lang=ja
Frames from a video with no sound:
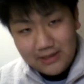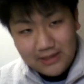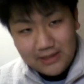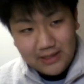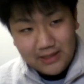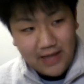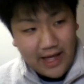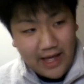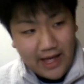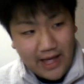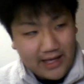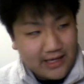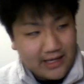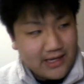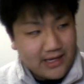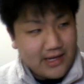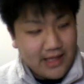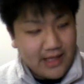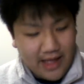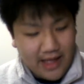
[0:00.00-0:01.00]
辛
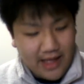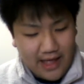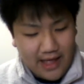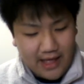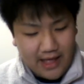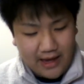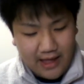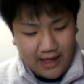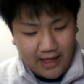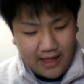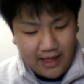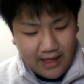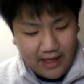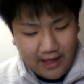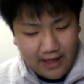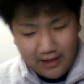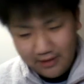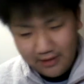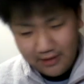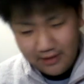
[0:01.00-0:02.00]
いな
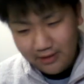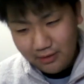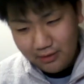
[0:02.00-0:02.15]
ら、